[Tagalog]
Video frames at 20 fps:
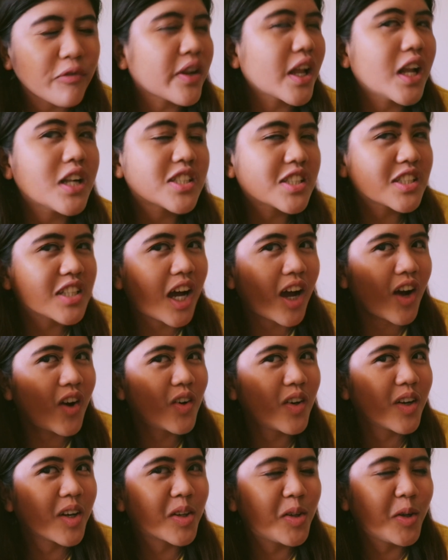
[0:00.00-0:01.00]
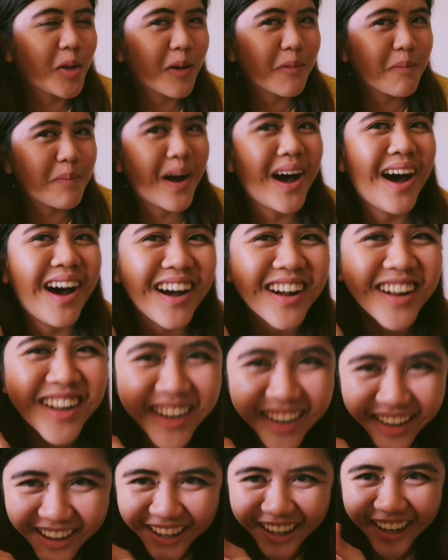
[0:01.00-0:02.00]
feel dyan akong girl. ba,
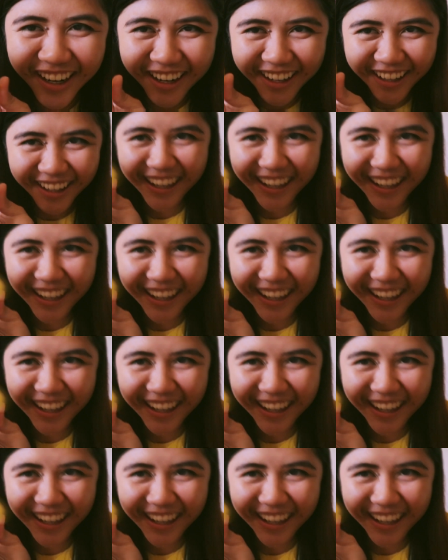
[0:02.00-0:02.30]
girl?